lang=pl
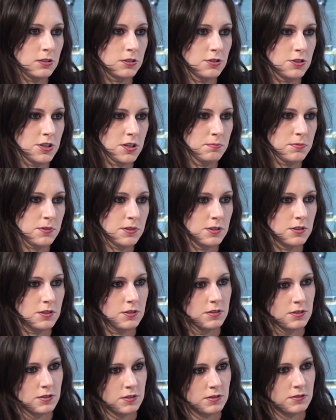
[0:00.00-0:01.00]
o to, żeby
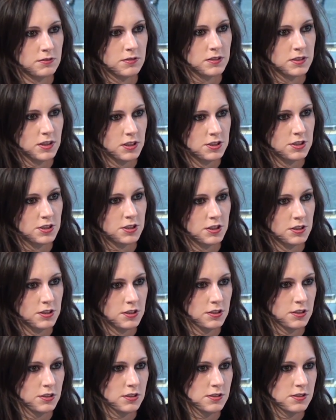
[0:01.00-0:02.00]
e, wydać
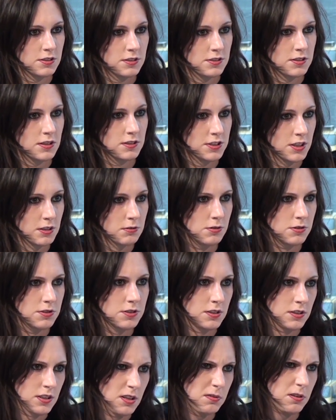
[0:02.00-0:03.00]
jej ciało
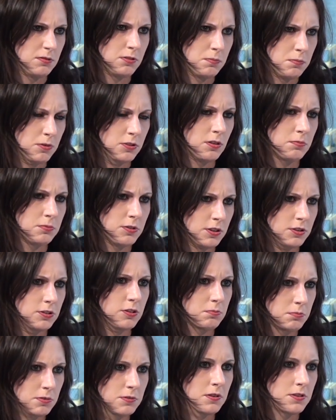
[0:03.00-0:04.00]
syna. Prawdopodobnie
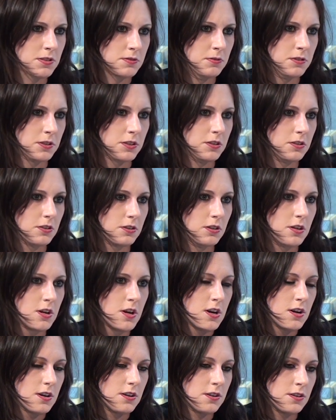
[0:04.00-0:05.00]
dobiła swojego
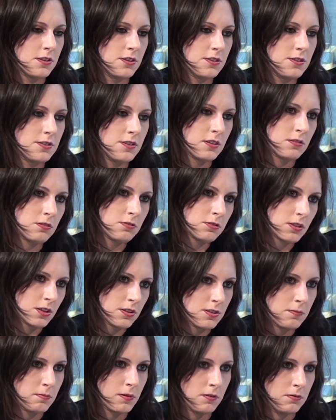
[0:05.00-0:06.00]
e, celu, no a
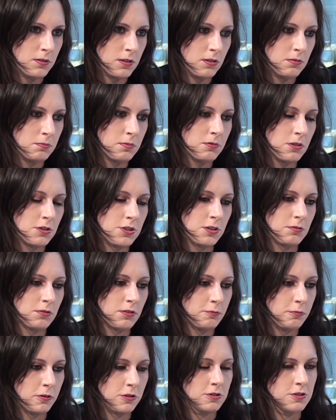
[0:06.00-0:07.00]
sprawa obiła się i
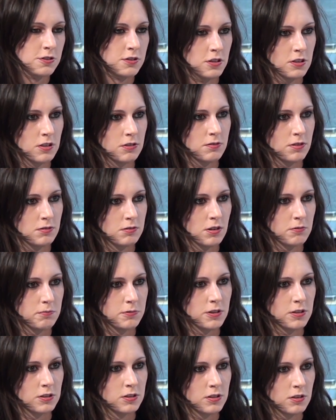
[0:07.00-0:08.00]
w Polsce, i w
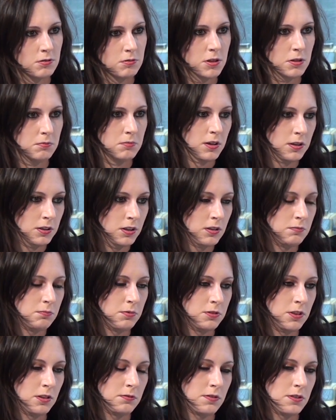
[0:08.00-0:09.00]
Europie gromkim echem,
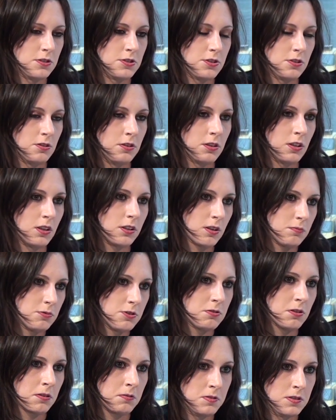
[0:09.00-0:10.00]
ponieważ o ile na
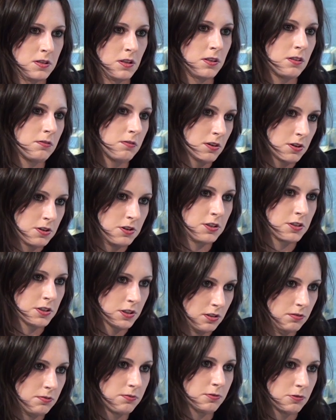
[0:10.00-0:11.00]
przykład w stanie
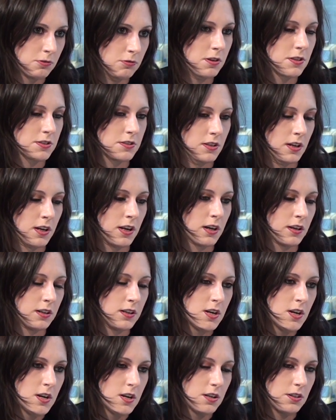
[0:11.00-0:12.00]
Virginia w USA
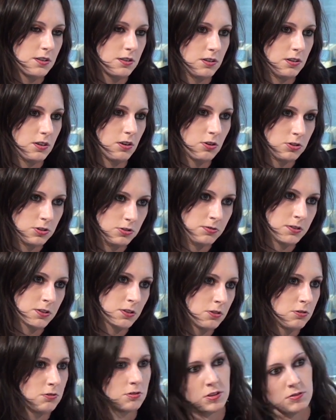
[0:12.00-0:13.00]
e, od
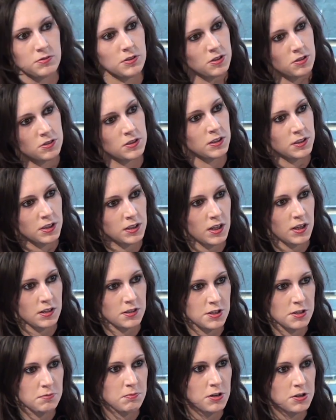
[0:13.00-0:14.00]
wyroku do wykonania odbywania
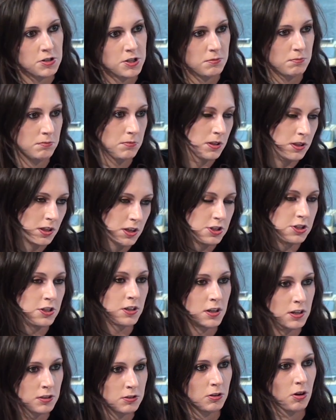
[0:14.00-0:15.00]
kary śmierci mija
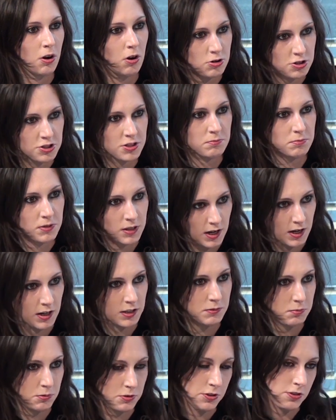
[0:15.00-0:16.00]
średnio 8
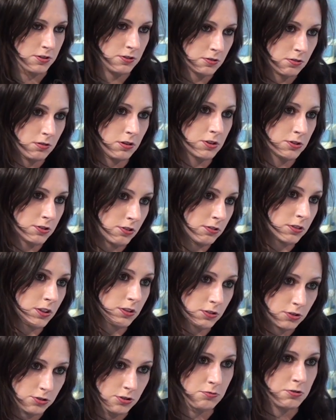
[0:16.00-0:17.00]
lat, podczas których ciągle
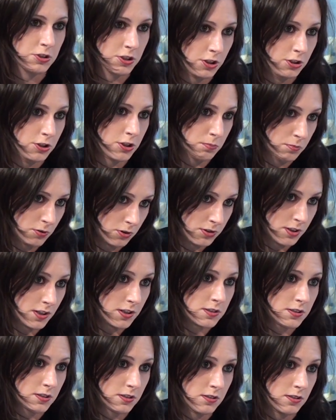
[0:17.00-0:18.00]
toczą się jakieś
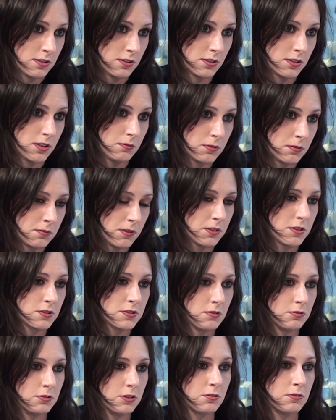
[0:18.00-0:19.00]
procesy, zdobywane
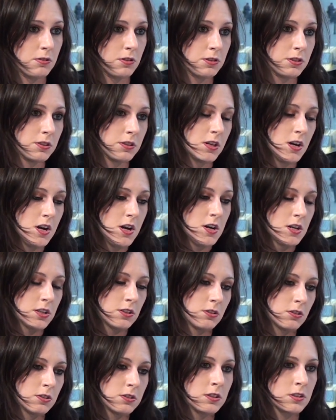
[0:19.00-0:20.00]
są mhm. dowody,
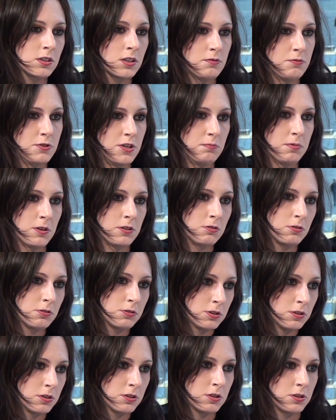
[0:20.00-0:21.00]
to o tyle w przypadku
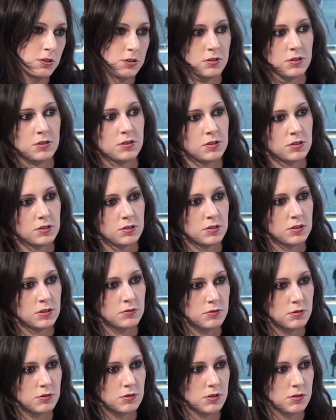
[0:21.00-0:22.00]
tych y,
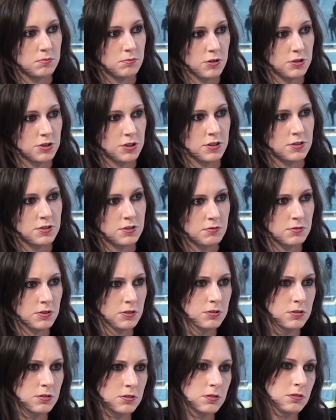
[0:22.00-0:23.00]
dwóch młodzieńców, no,
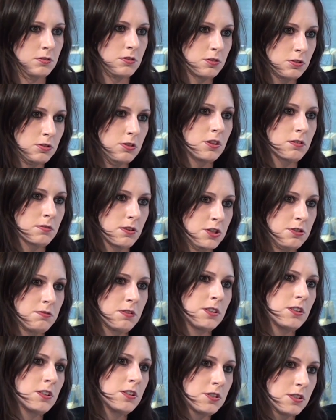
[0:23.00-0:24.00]
który, których właściwie
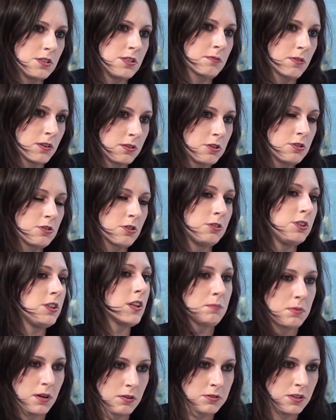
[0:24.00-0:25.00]
nie idzie stwierdzić, czy oni
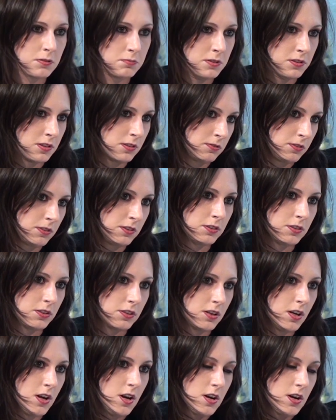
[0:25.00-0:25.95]
naprawdę byli winni,